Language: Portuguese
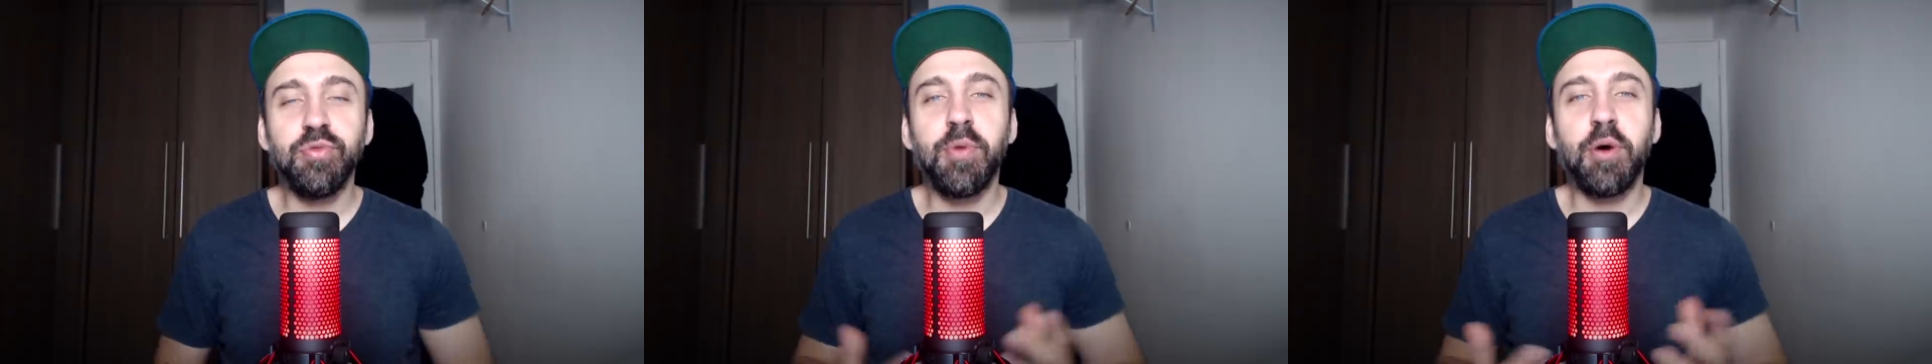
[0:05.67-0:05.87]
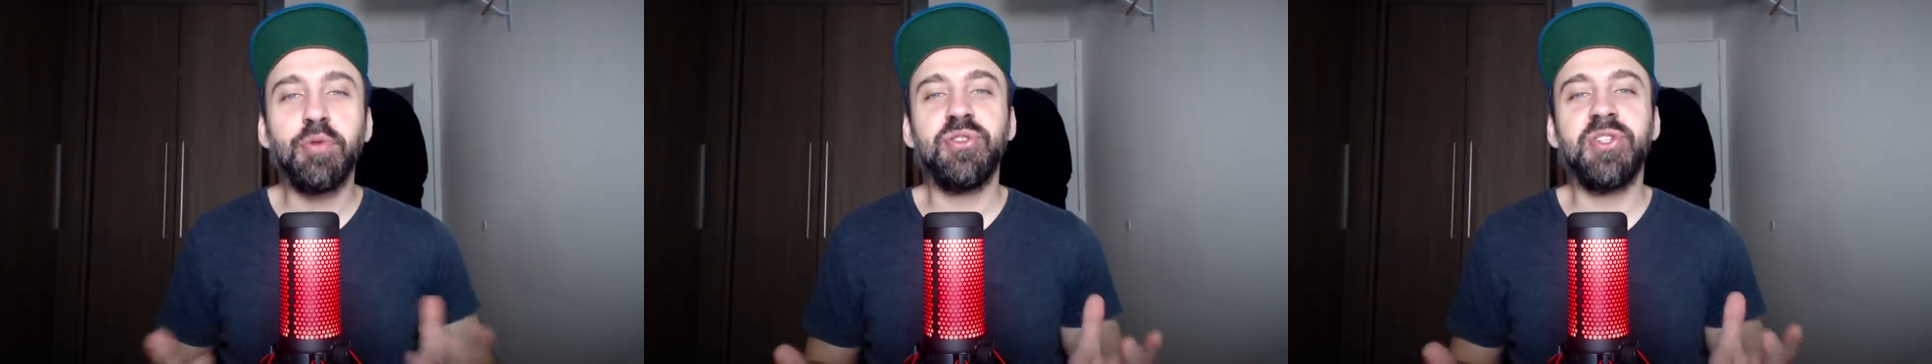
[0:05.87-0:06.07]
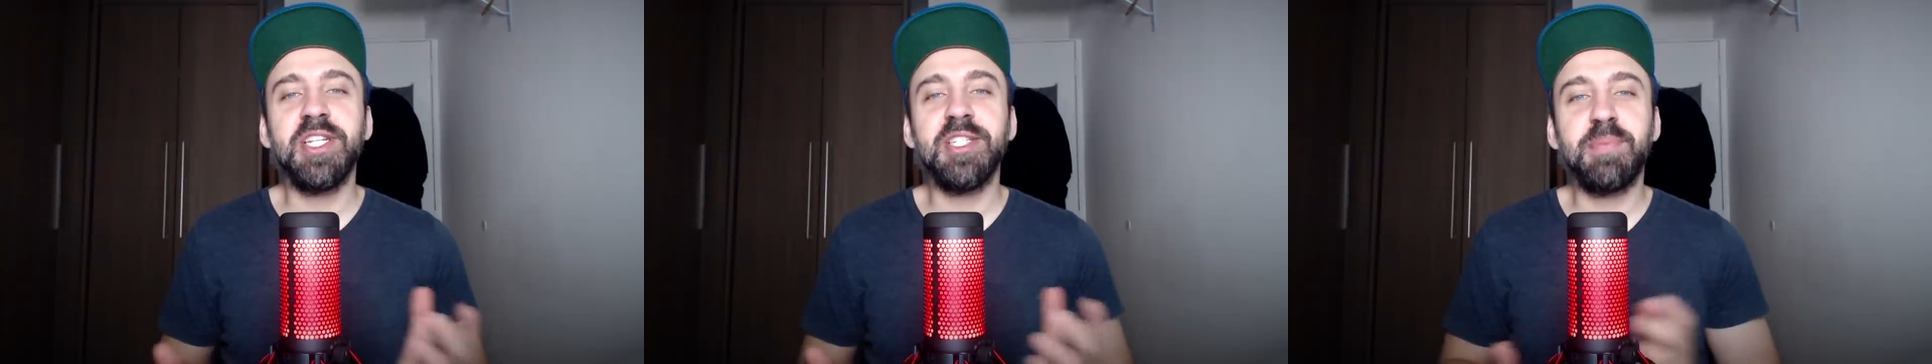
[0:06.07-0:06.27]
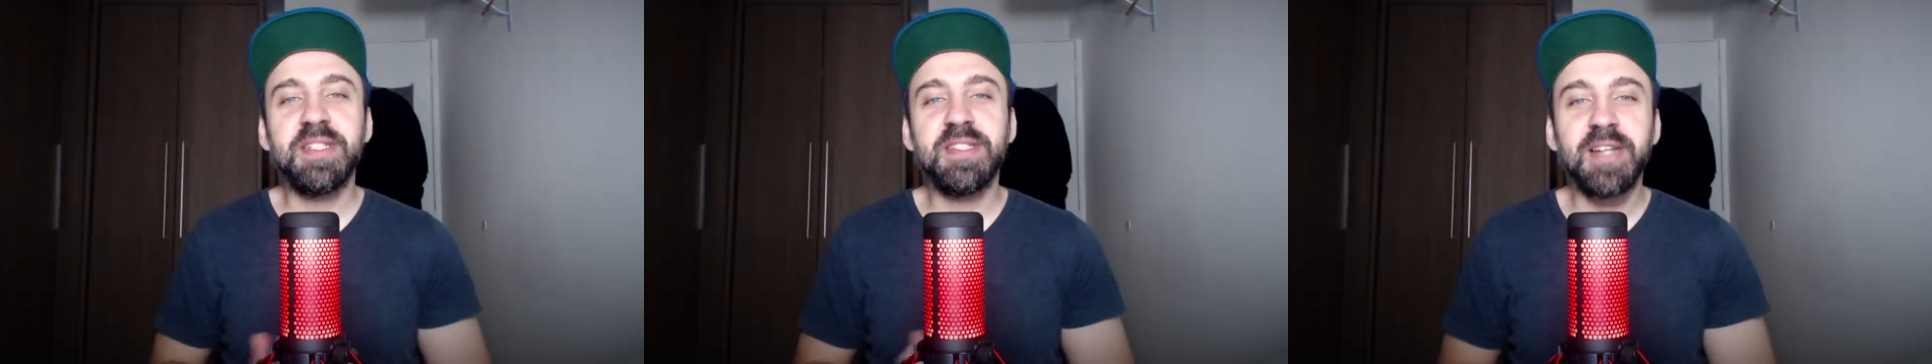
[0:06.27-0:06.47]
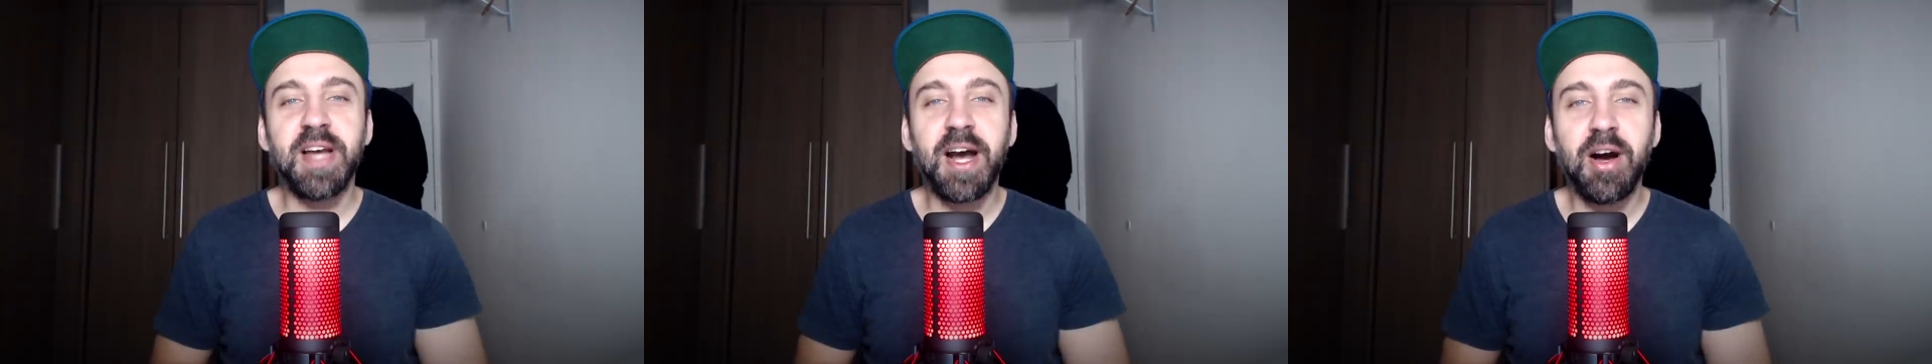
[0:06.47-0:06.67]
um bom dia
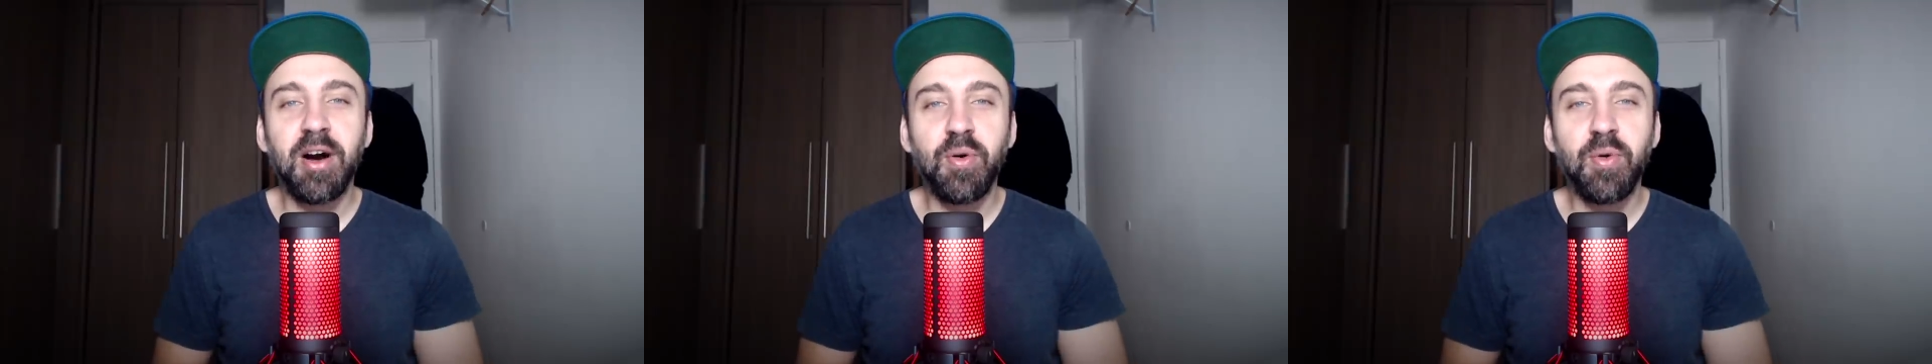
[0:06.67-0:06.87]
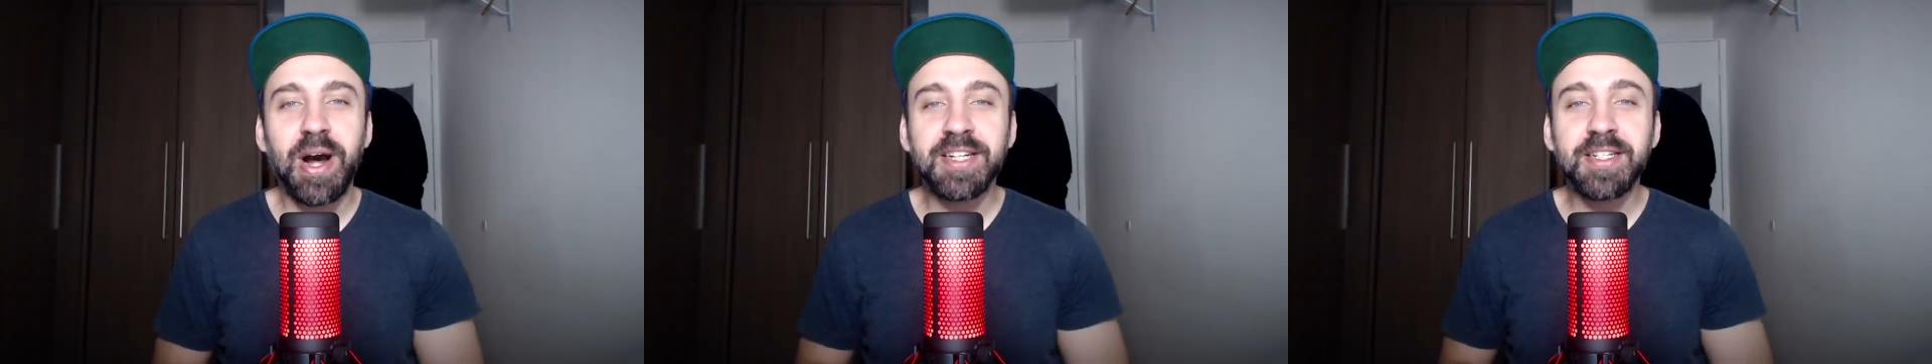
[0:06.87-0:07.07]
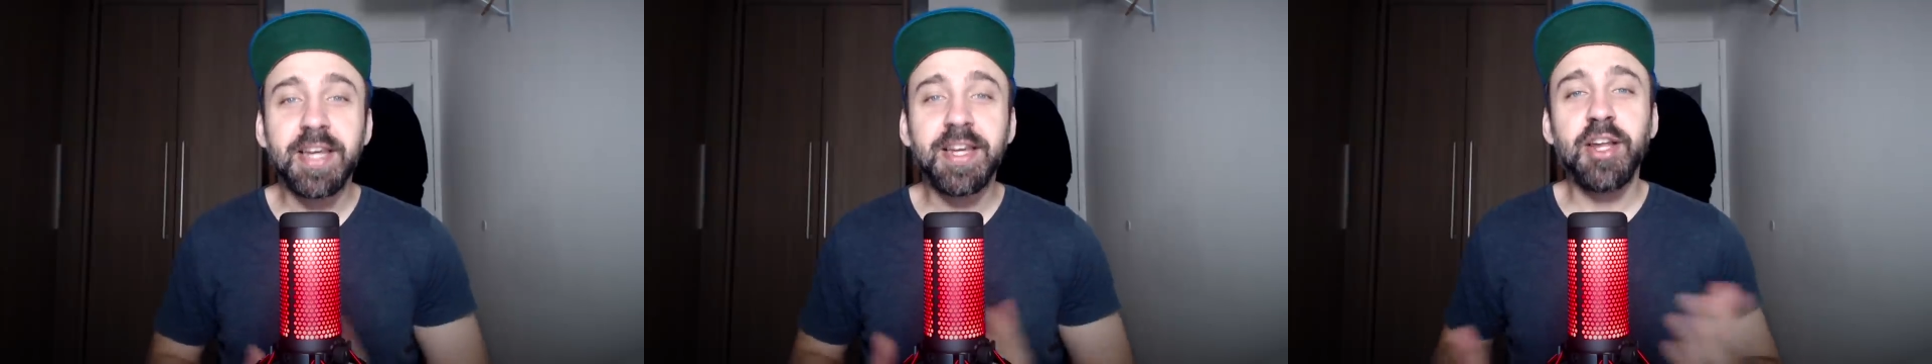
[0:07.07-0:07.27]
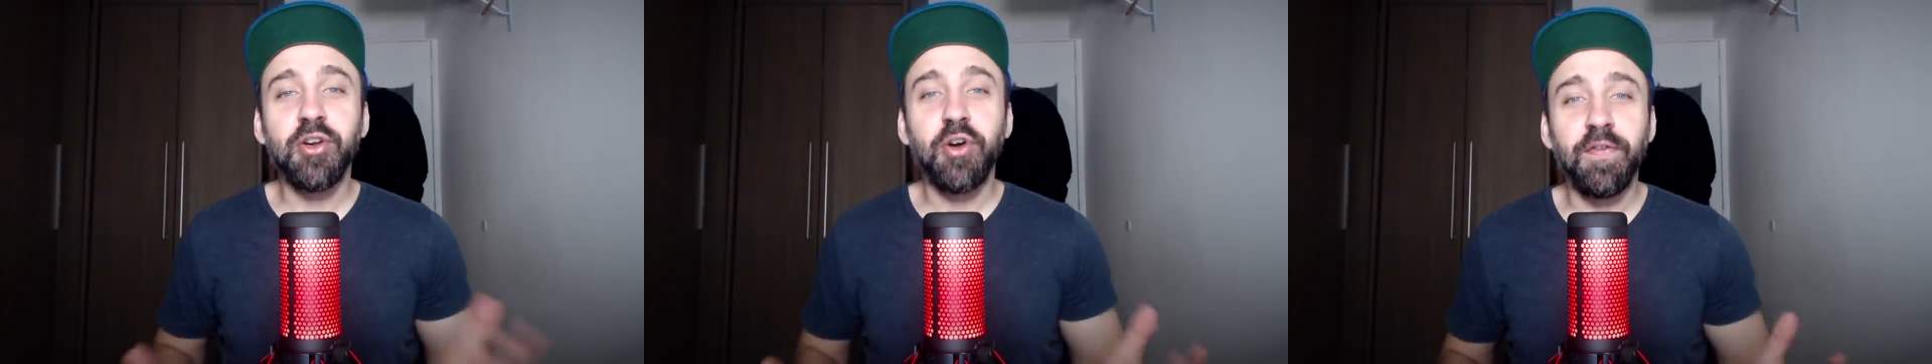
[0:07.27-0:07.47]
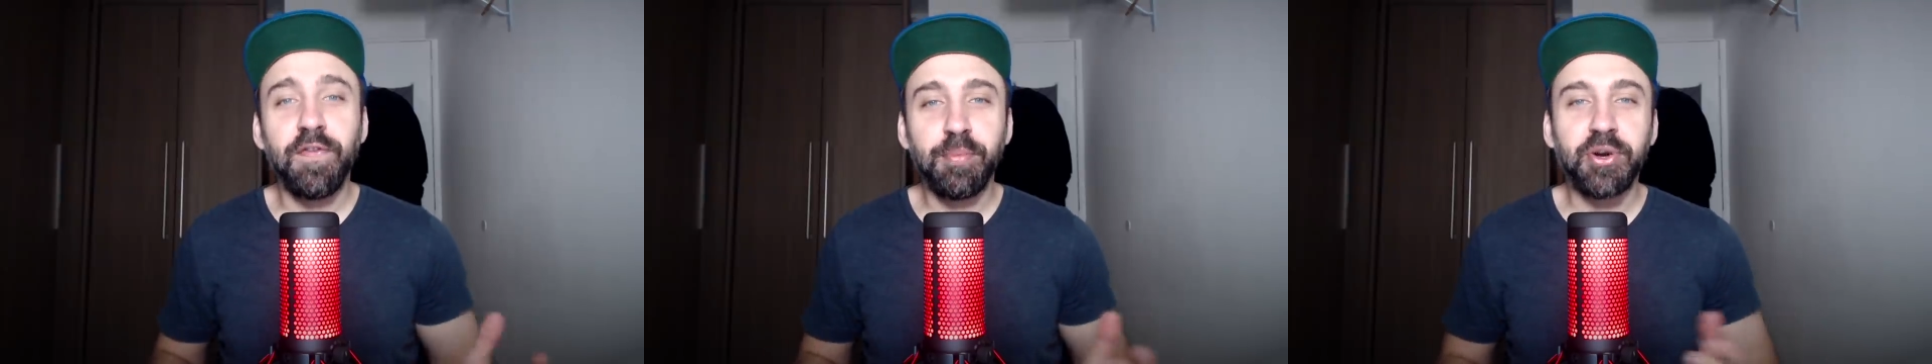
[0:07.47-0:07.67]
especial a quem é
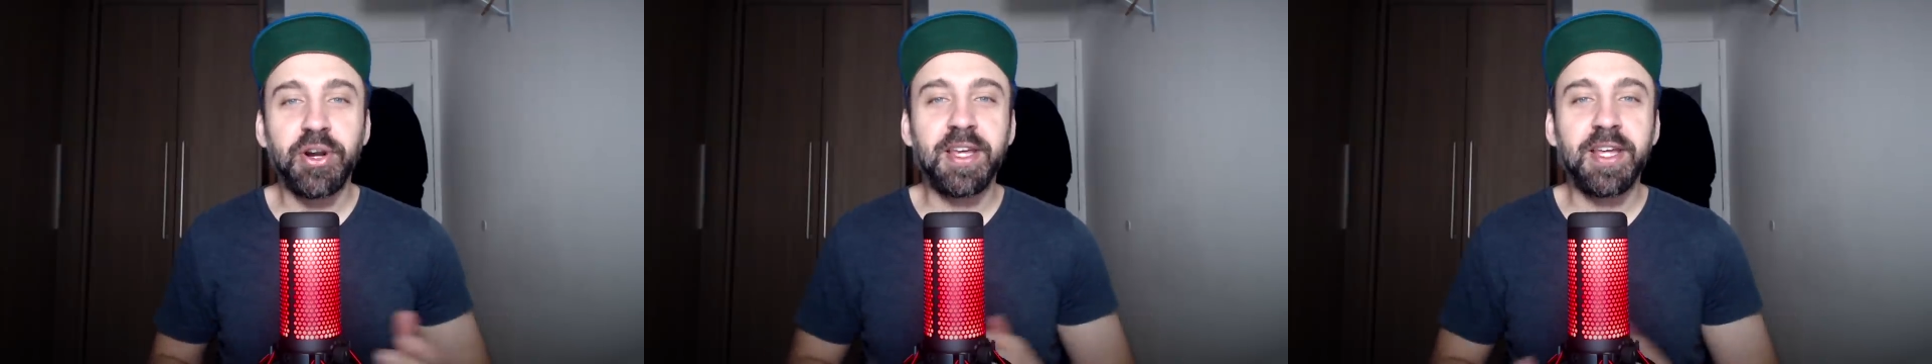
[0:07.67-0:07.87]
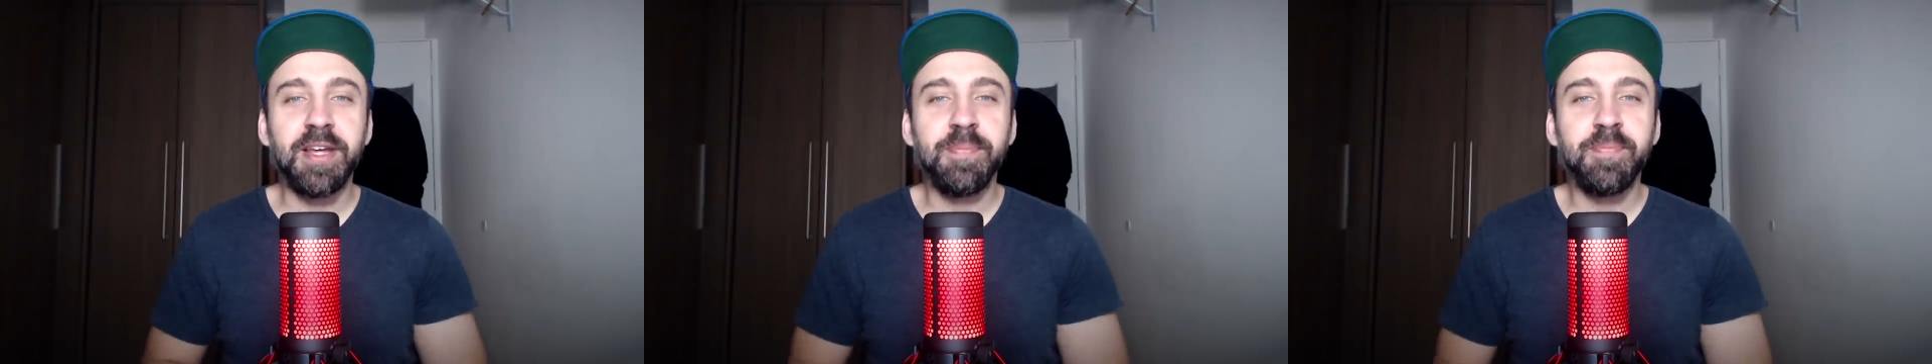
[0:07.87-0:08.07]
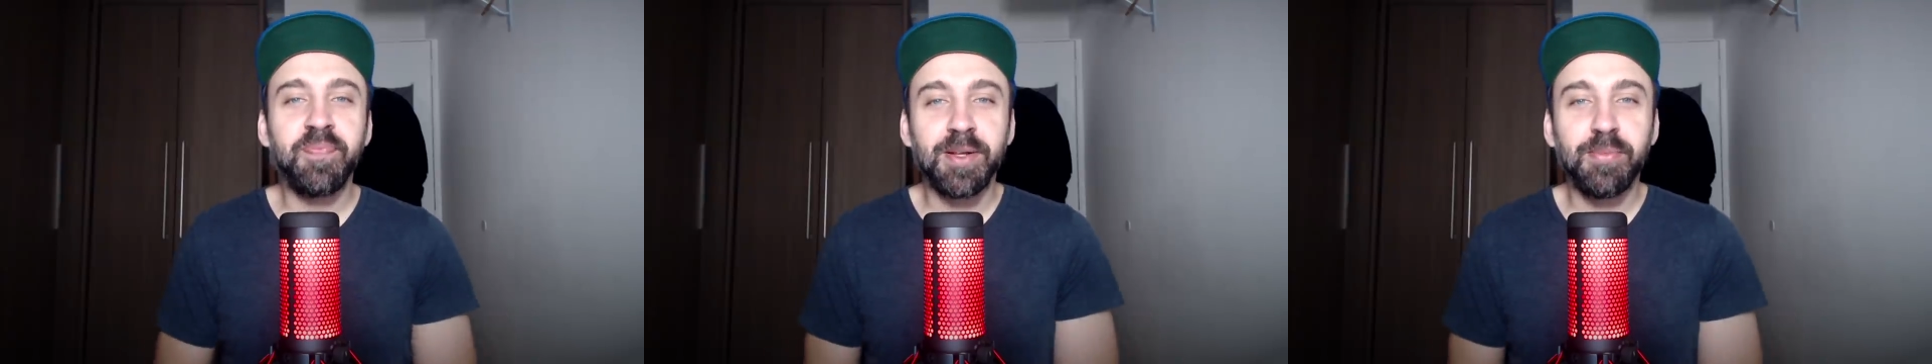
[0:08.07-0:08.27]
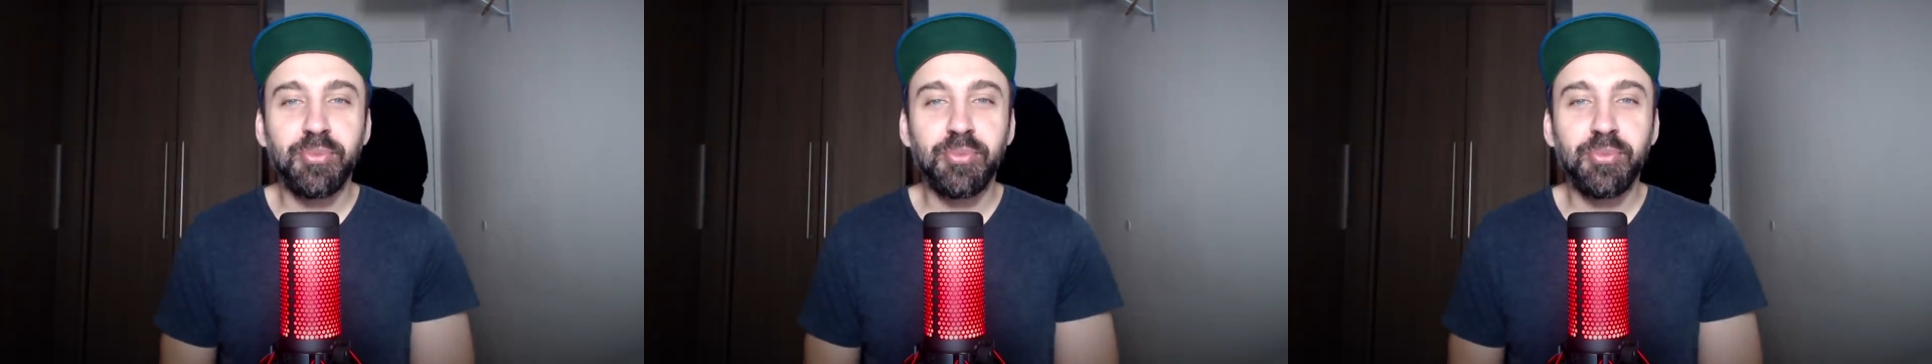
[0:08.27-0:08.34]
novo por aqui,